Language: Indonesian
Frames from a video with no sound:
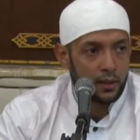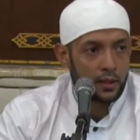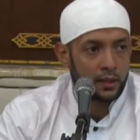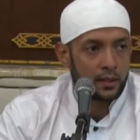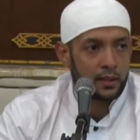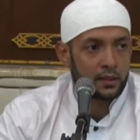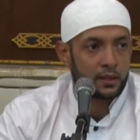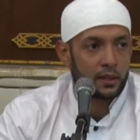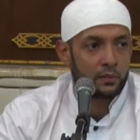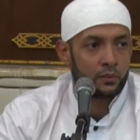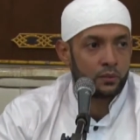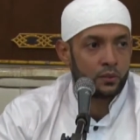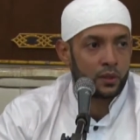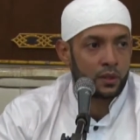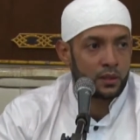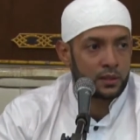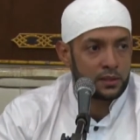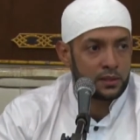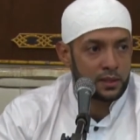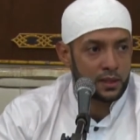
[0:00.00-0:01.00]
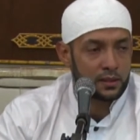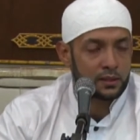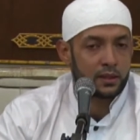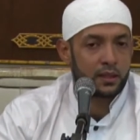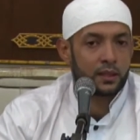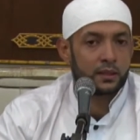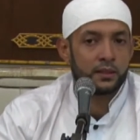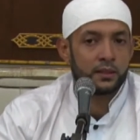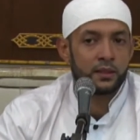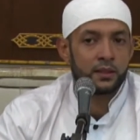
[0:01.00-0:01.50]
yang kita munajatkan,